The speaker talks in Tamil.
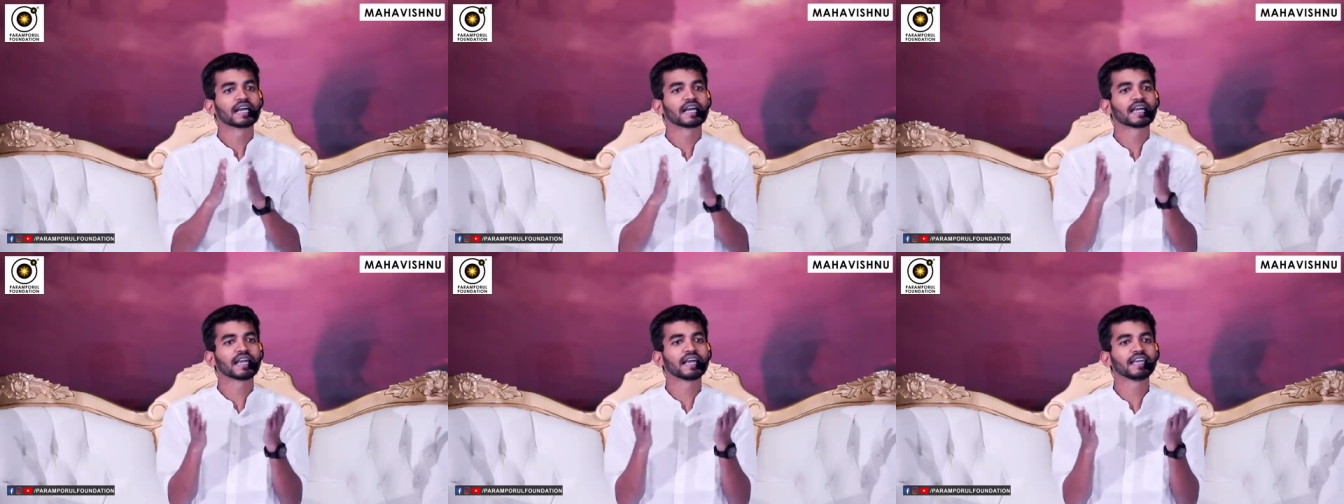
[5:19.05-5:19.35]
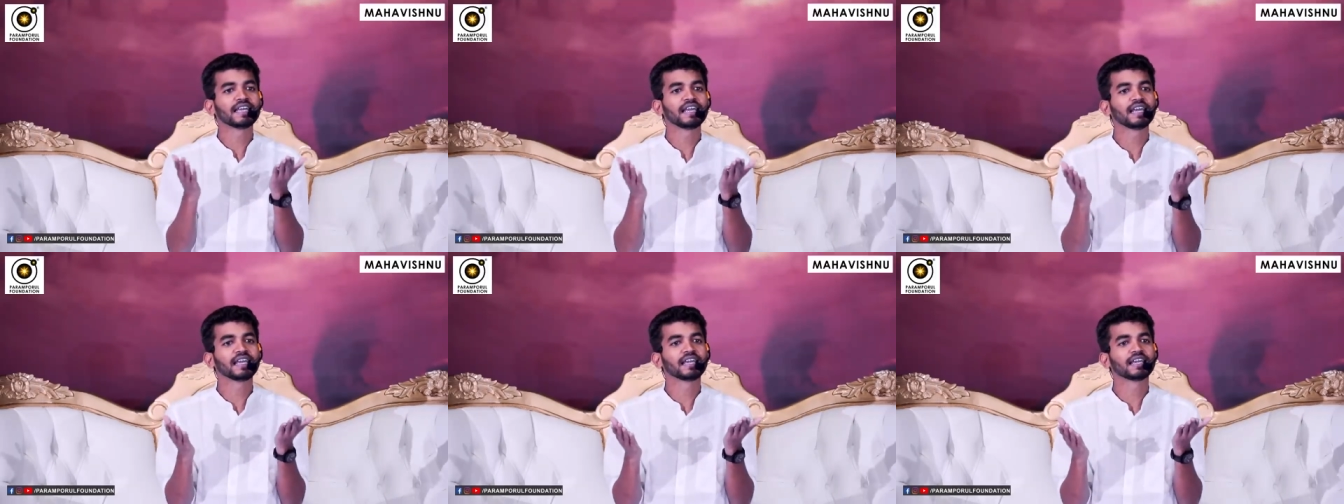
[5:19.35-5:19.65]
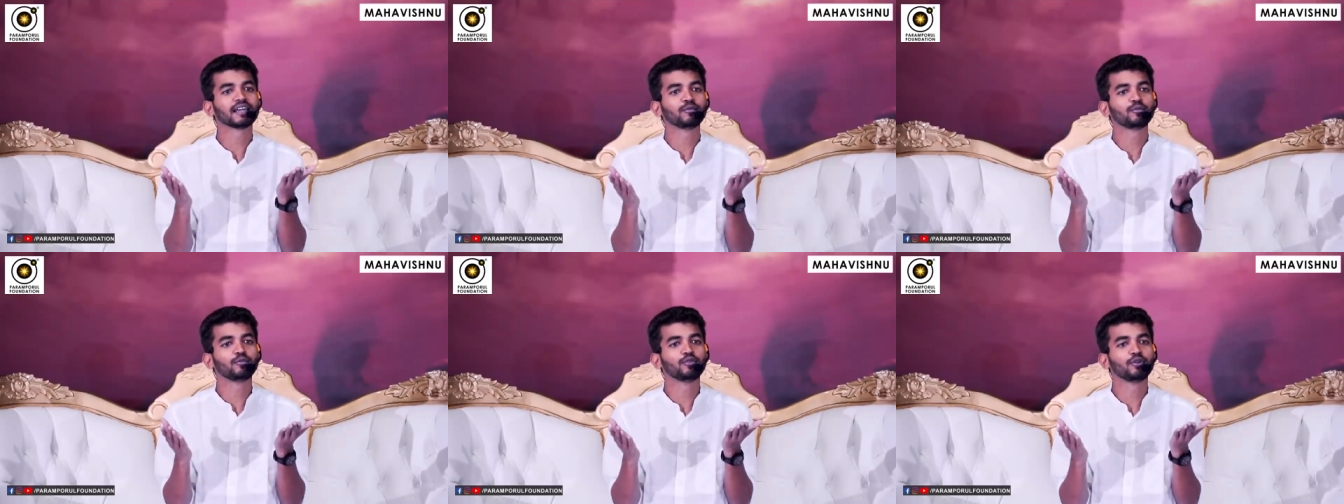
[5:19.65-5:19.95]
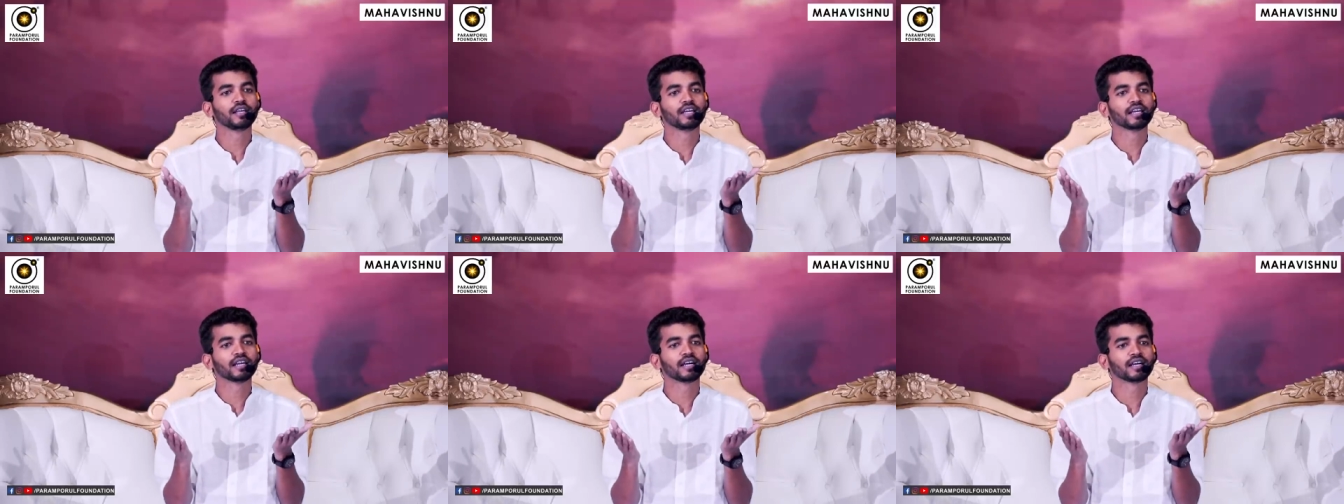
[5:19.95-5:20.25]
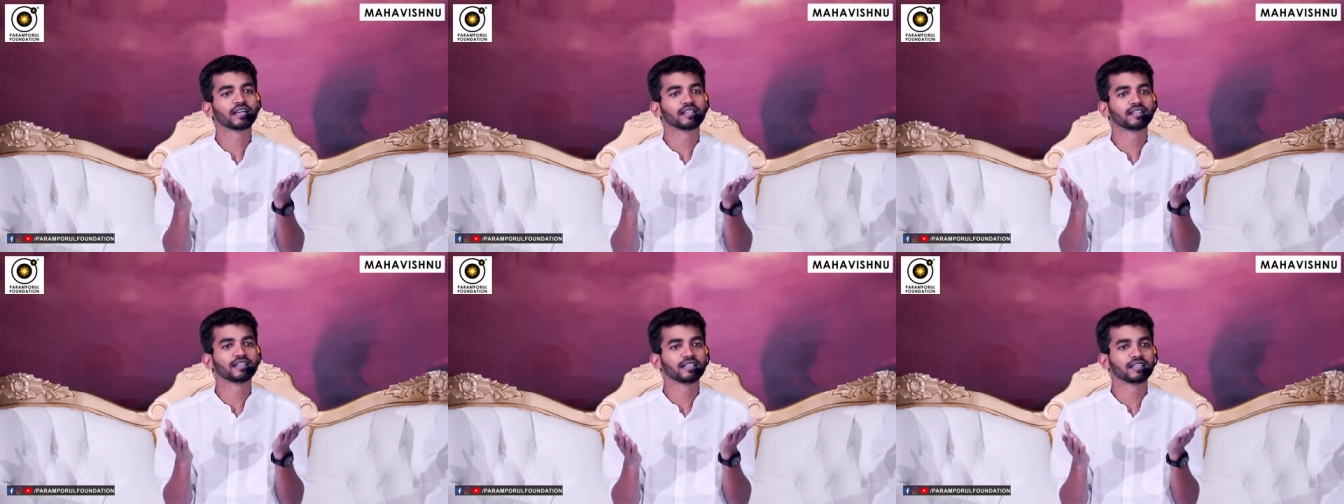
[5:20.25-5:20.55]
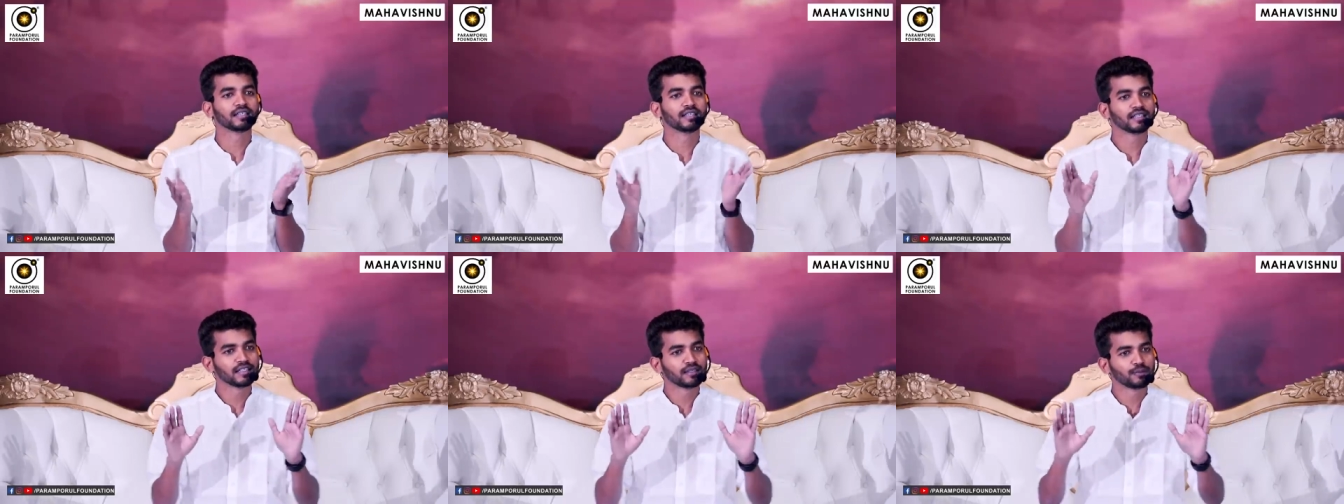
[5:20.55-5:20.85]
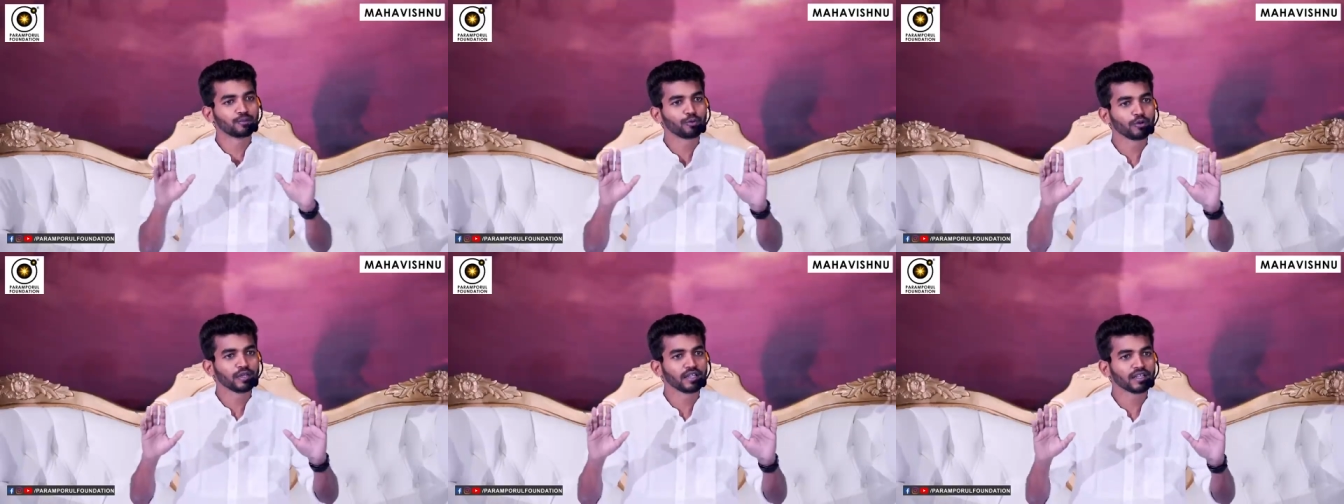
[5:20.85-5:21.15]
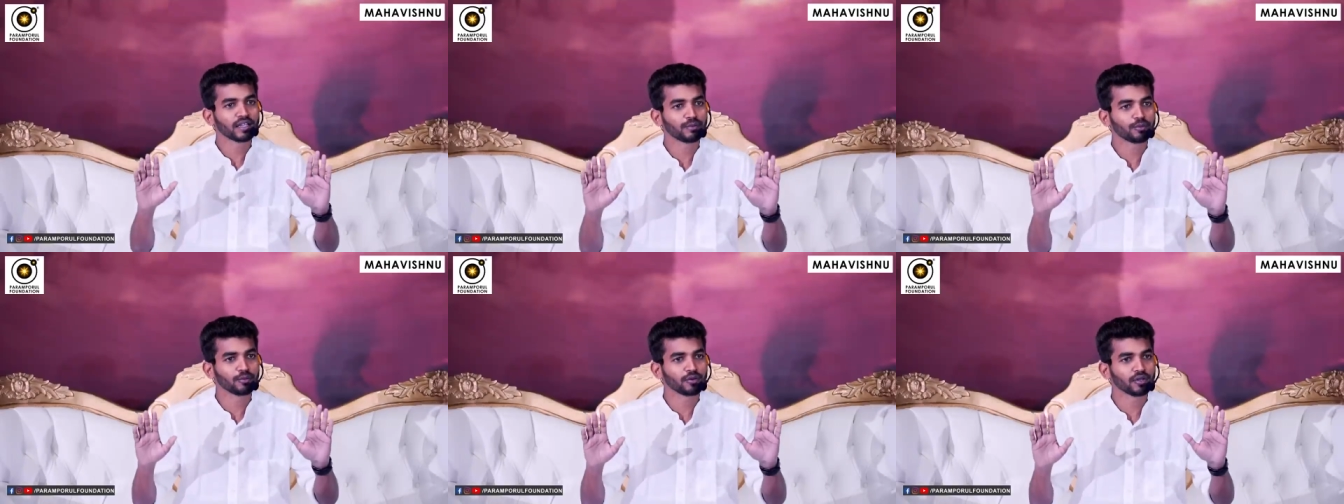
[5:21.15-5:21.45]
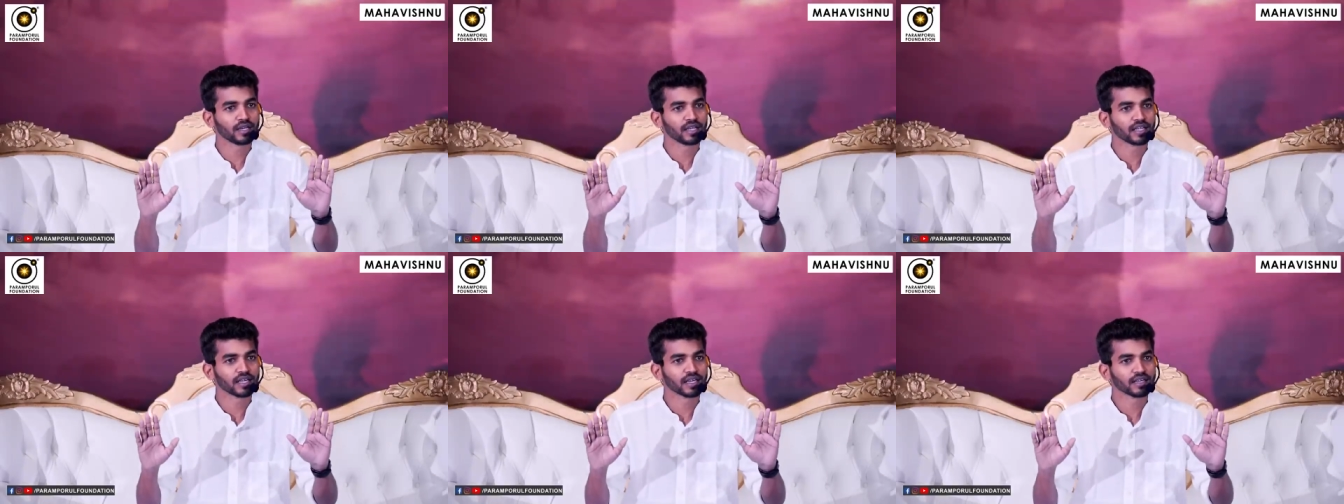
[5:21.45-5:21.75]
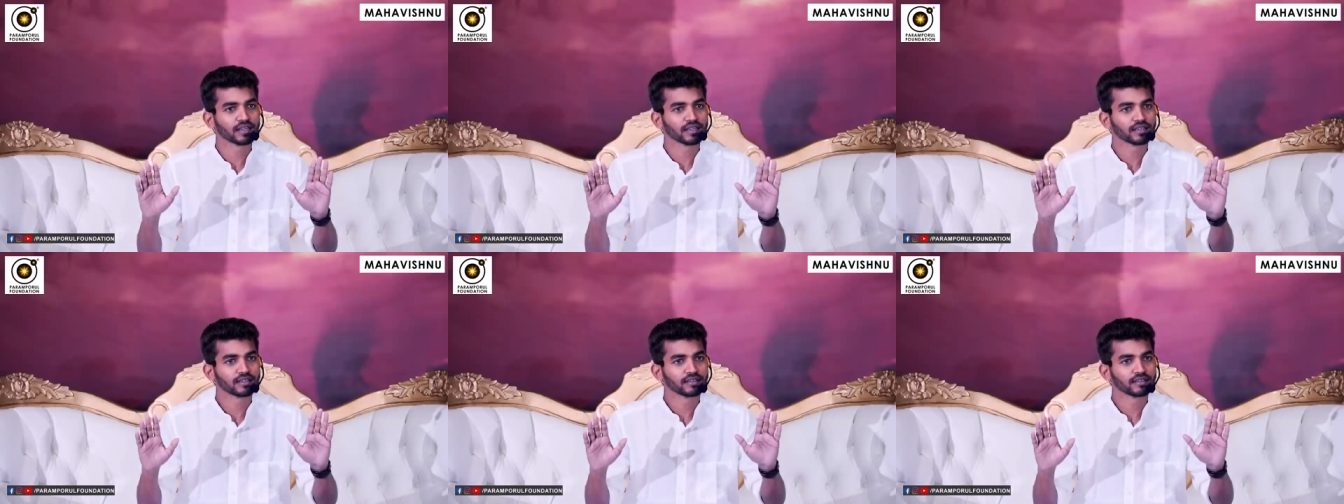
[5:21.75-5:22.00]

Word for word: கிரகிக்க முடியாது இது புரியுதா புரியலையா